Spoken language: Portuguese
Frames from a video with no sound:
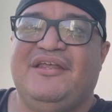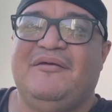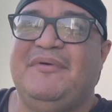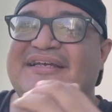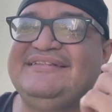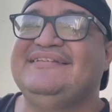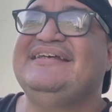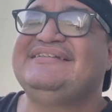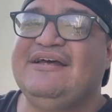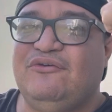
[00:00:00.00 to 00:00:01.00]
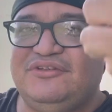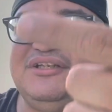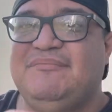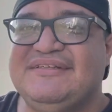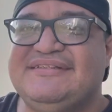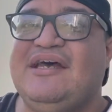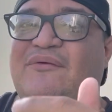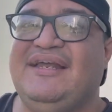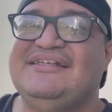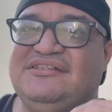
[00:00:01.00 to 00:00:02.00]
Mas nessa outra
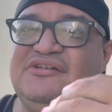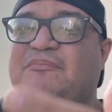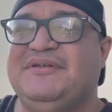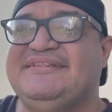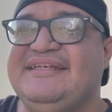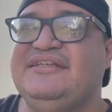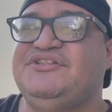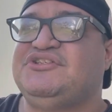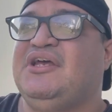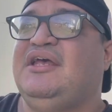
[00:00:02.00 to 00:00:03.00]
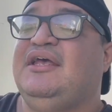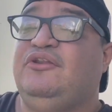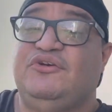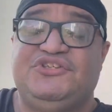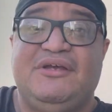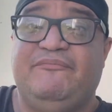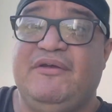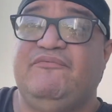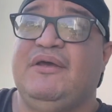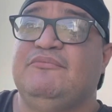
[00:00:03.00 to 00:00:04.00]
dimensão eles estão presentes. Nós
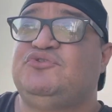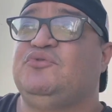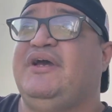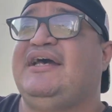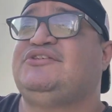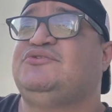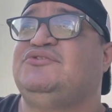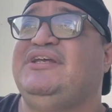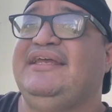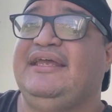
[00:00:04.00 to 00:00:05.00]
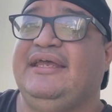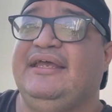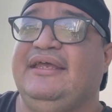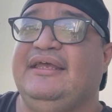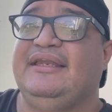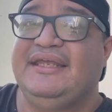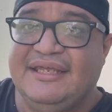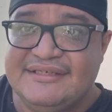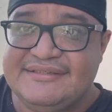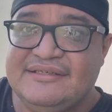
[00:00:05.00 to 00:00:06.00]
também vemos o caso de eh,
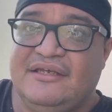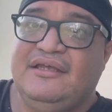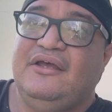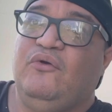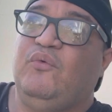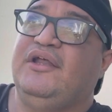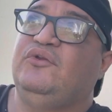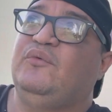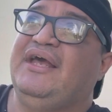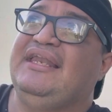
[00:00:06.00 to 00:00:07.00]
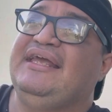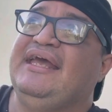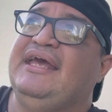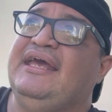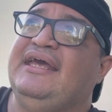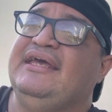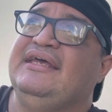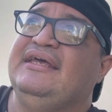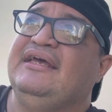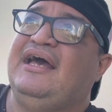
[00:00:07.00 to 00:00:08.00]
Elias, quando ele é,
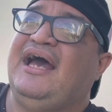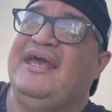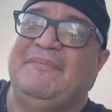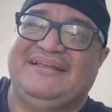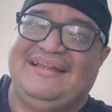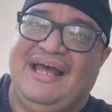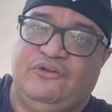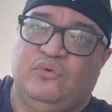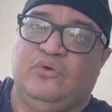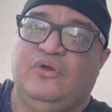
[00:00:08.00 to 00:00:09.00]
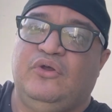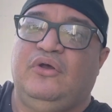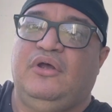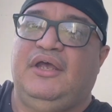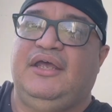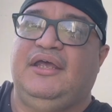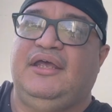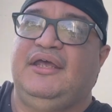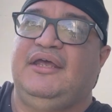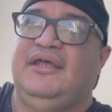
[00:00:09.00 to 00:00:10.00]
eh, arrebatado
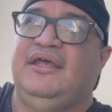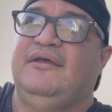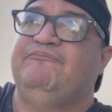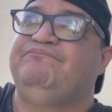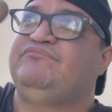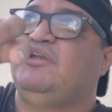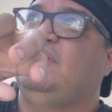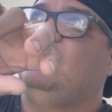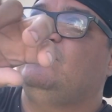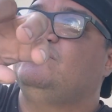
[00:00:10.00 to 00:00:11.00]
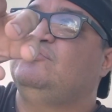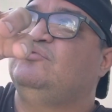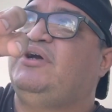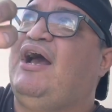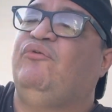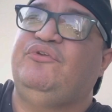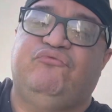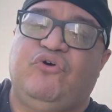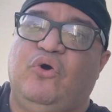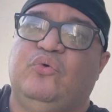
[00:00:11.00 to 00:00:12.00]
eh, eh, no, no, carro de
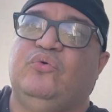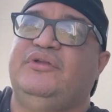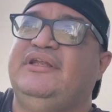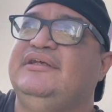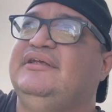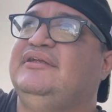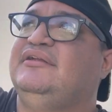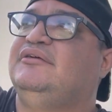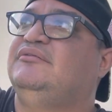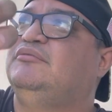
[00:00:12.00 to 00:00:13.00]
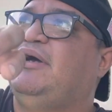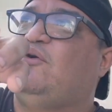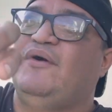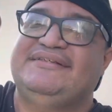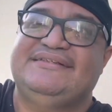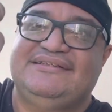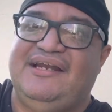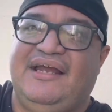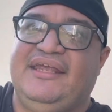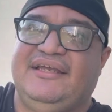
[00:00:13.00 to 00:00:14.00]
fogo, de uma coisa
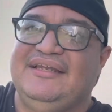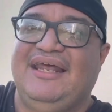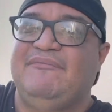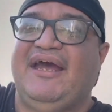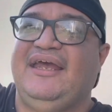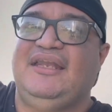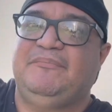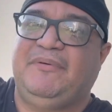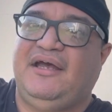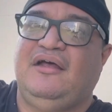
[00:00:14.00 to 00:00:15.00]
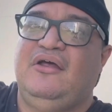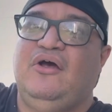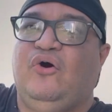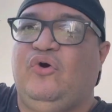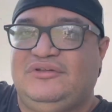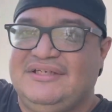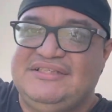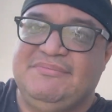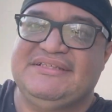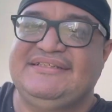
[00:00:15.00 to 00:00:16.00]
estranha que leva ele para outra
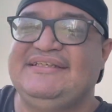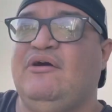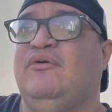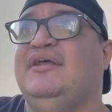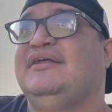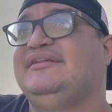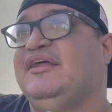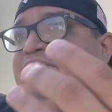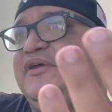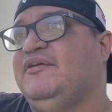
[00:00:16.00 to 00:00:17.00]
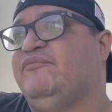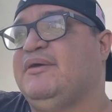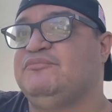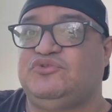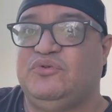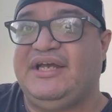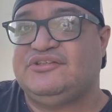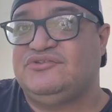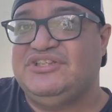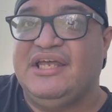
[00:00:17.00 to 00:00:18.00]
dimensão. Também vemos o
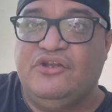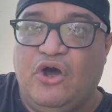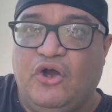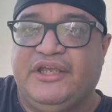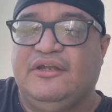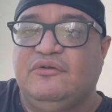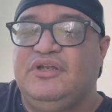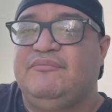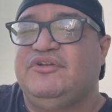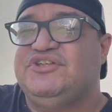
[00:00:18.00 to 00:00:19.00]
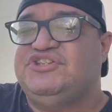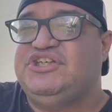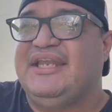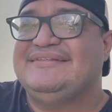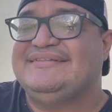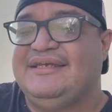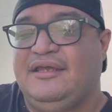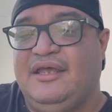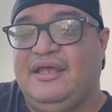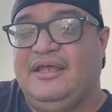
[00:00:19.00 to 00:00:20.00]
caso de Enoque no livro de
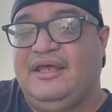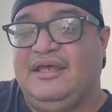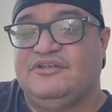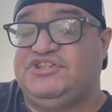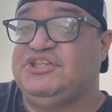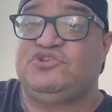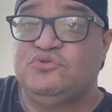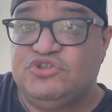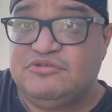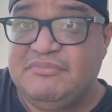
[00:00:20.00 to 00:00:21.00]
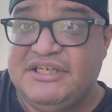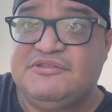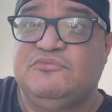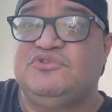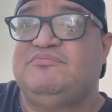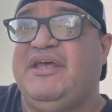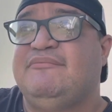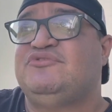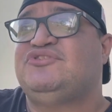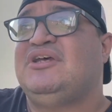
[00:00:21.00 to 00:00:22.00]
Gênesis, é, Jesus mesmo,
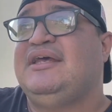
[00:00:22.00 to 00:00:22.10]
vemos